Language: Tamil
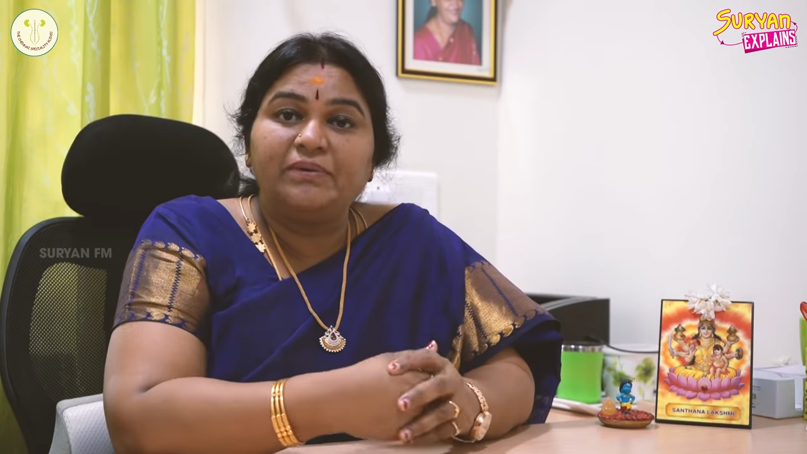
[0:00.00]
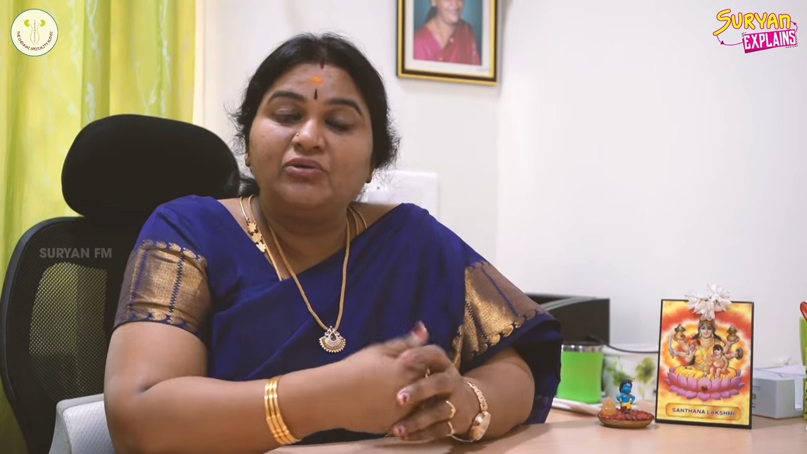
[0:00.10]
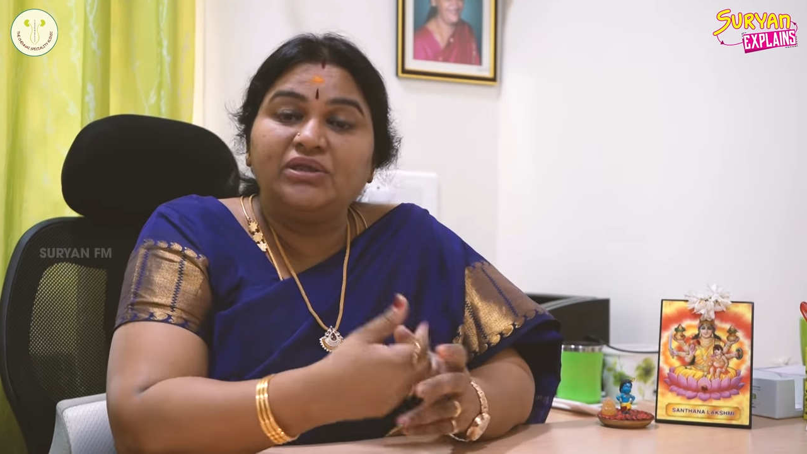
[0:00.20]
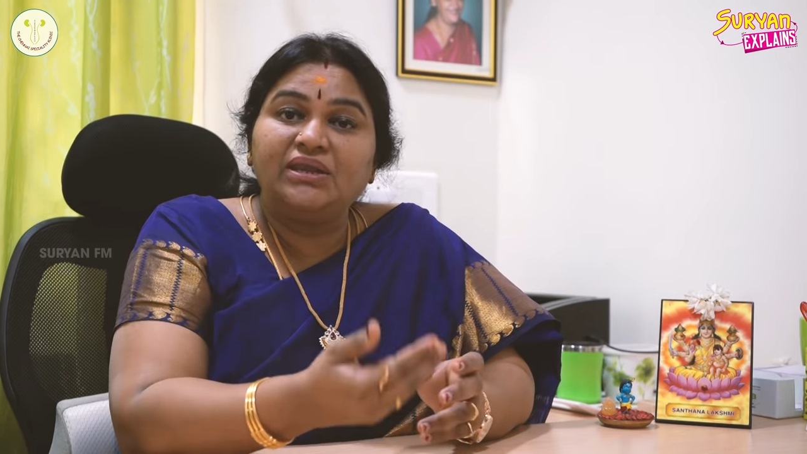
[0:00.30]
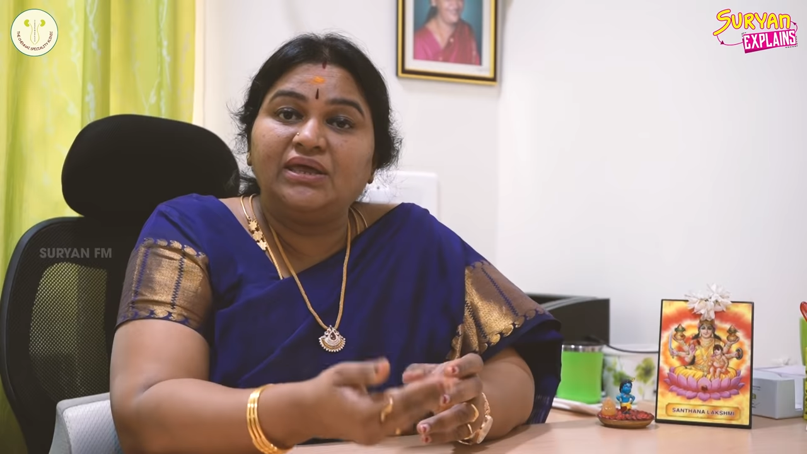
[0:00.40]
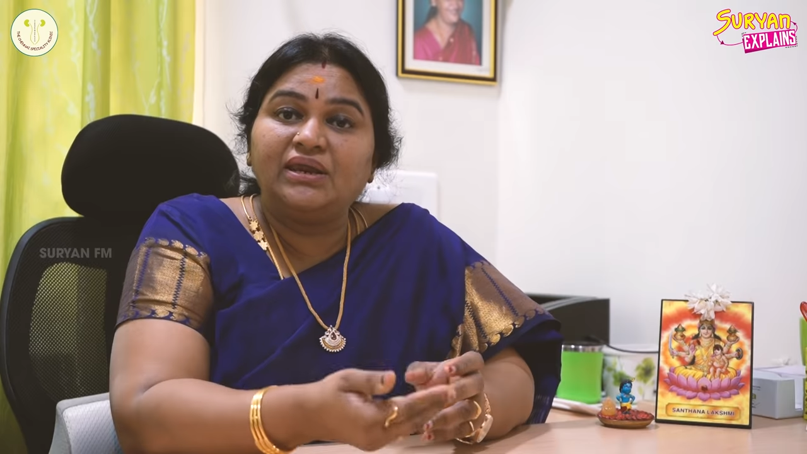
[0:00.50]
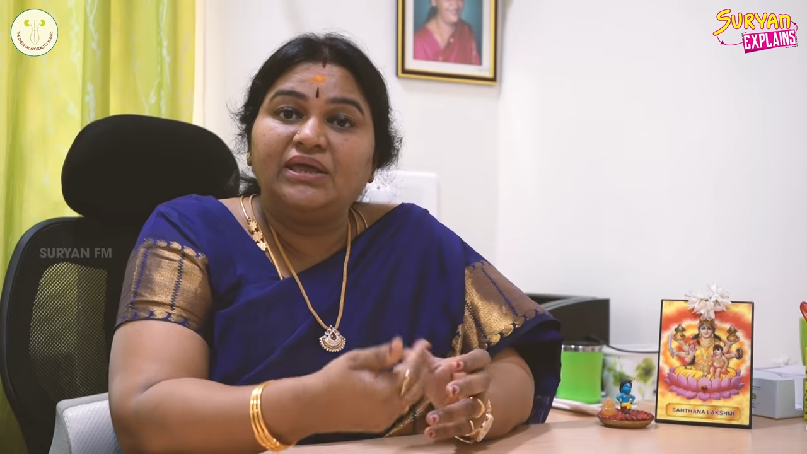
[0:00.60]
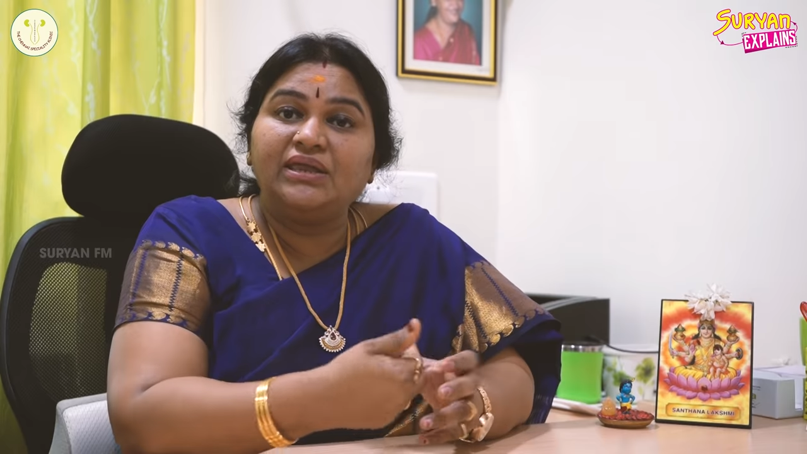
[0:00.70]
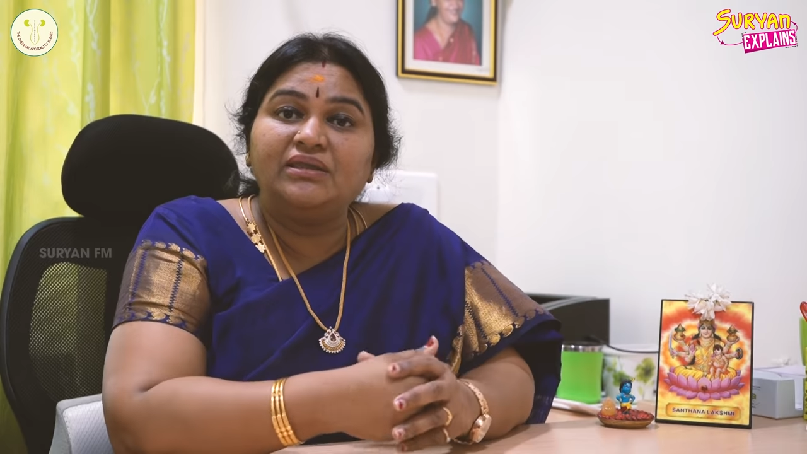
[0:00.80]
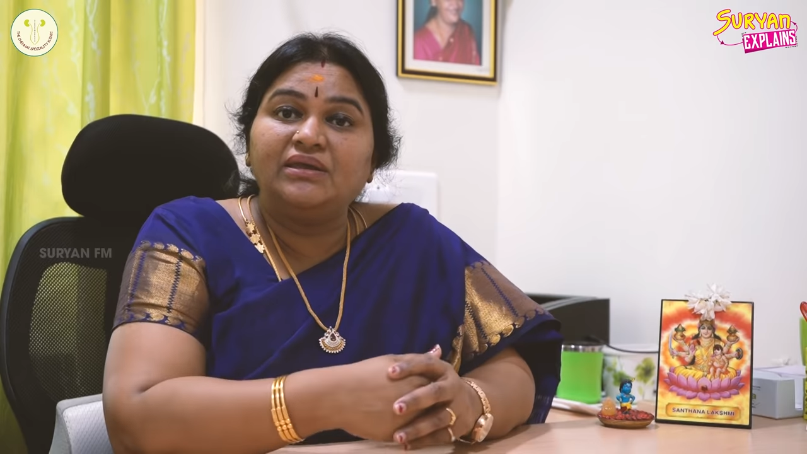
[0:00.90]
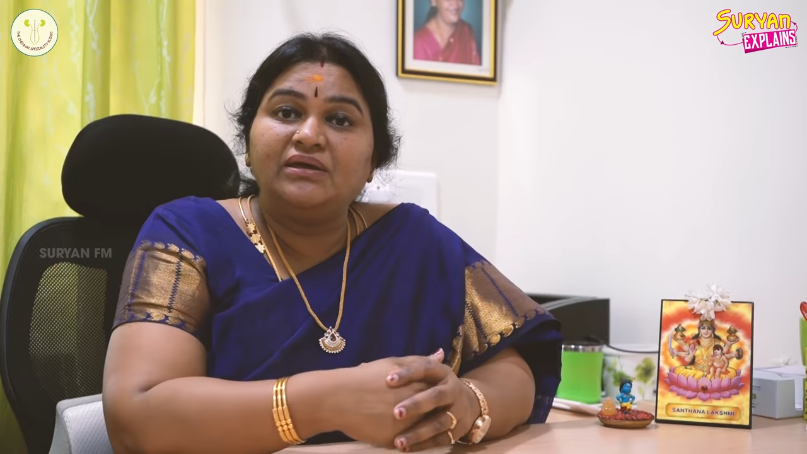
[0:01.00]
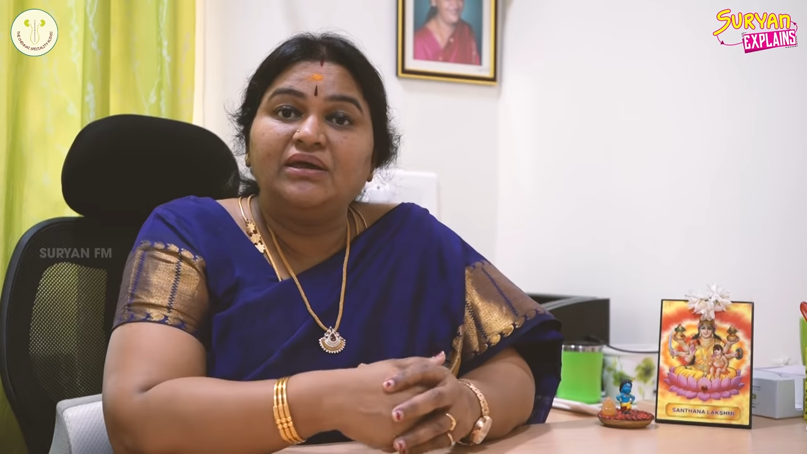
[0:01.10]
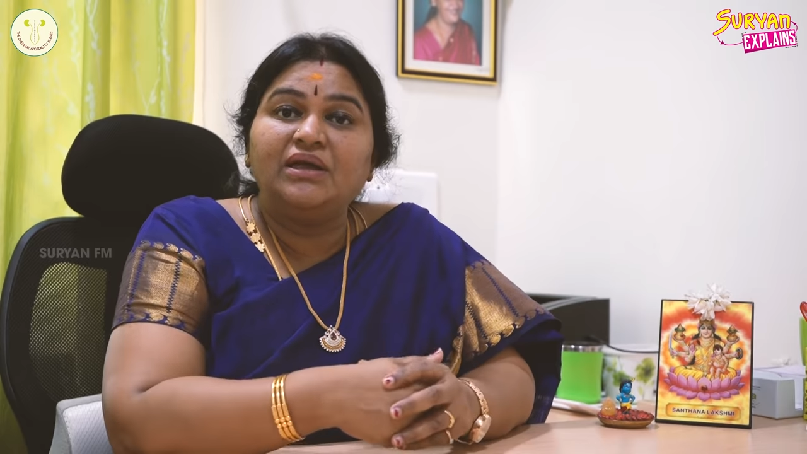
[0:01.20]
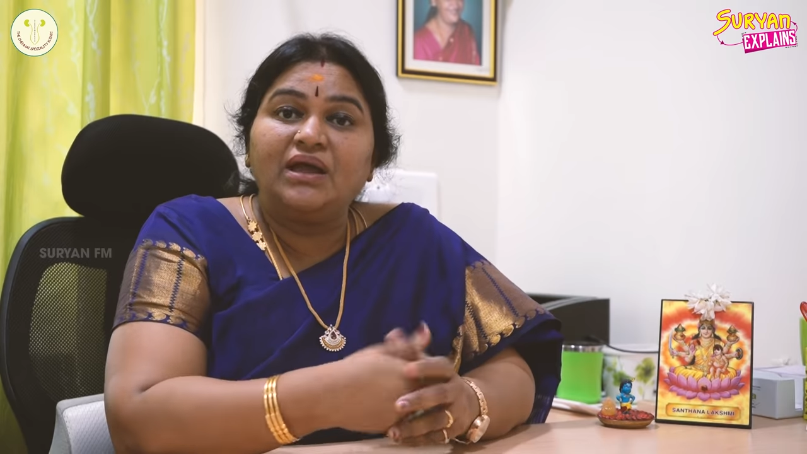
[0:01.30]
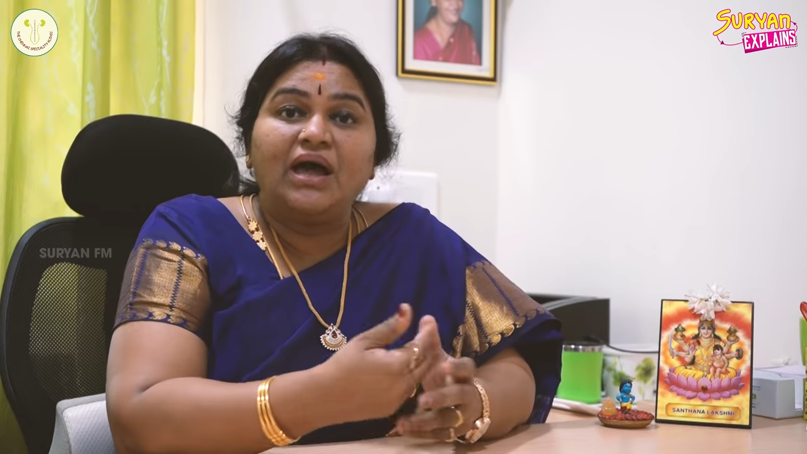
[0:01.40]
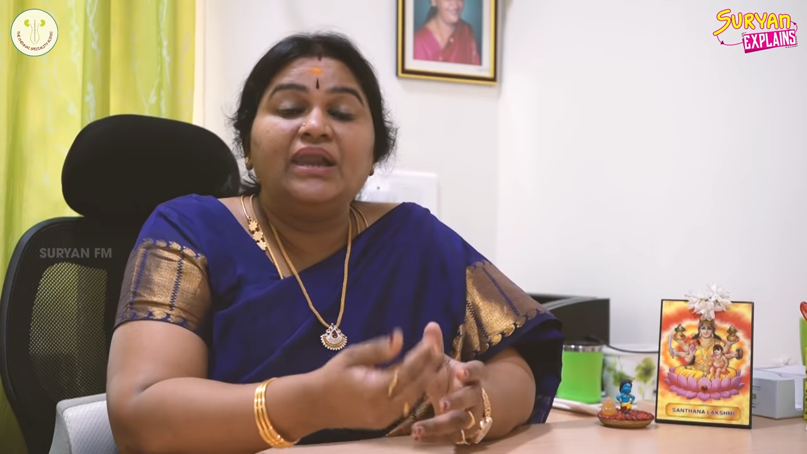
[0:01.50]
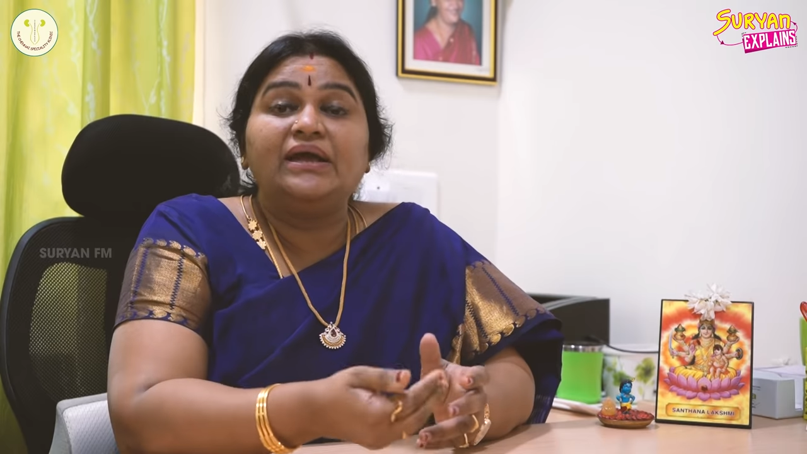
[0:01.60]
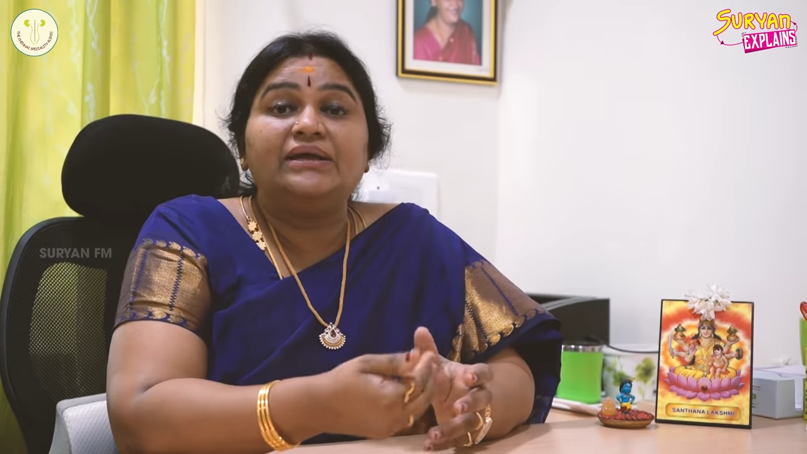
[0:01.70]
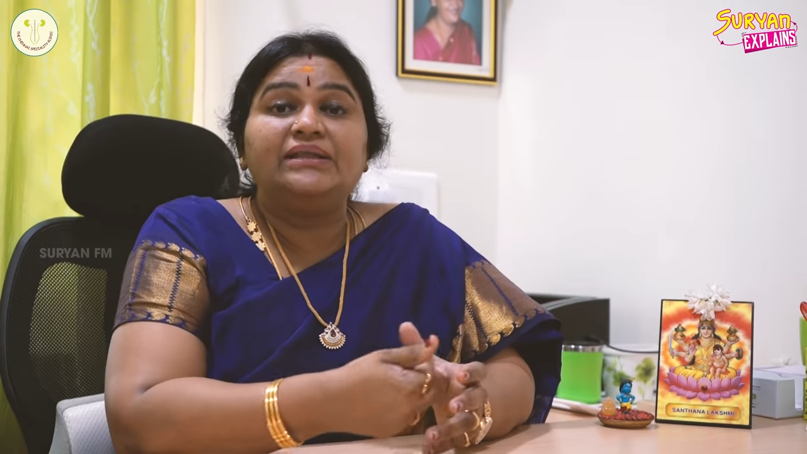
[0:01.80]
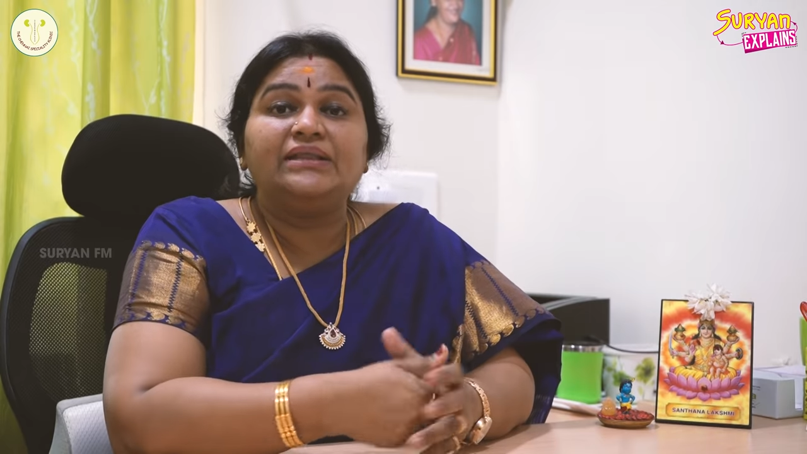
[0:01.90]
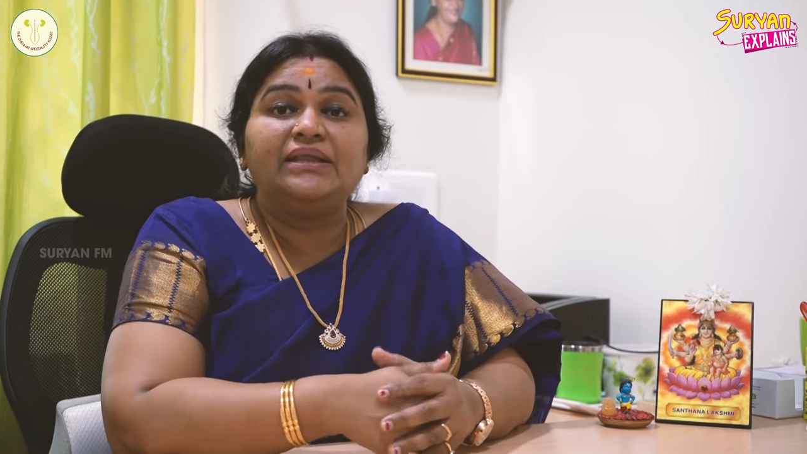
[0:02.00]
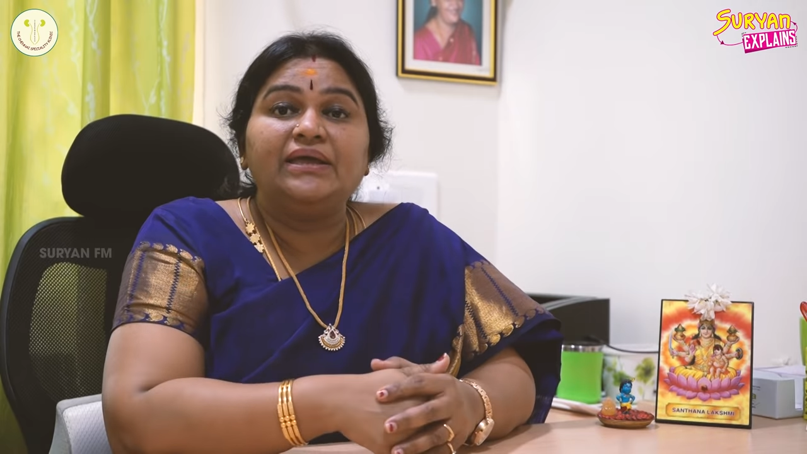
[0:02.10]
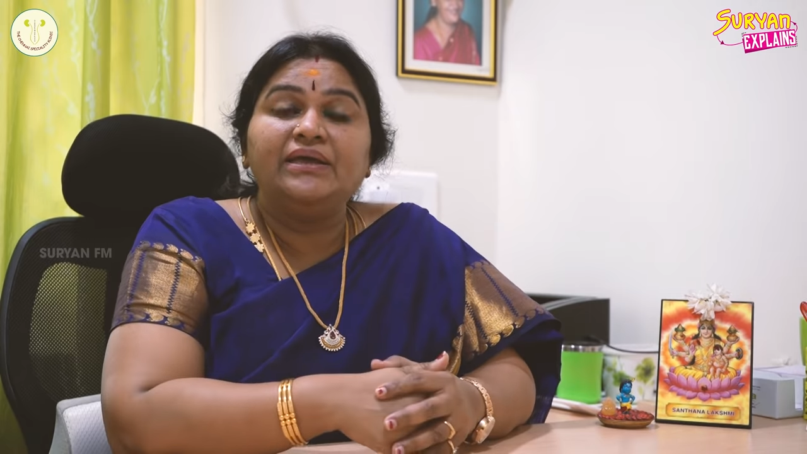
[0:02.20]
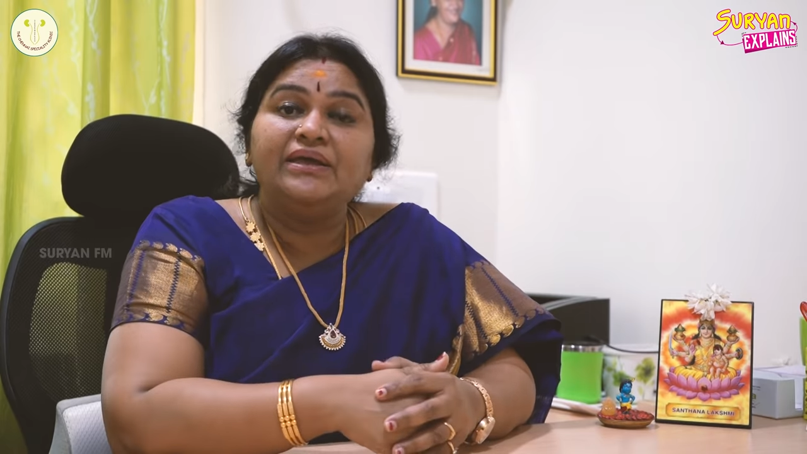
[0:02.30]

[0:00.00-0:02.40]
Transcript: பகுதியினரில் இருந்த காலகட்டத்தில்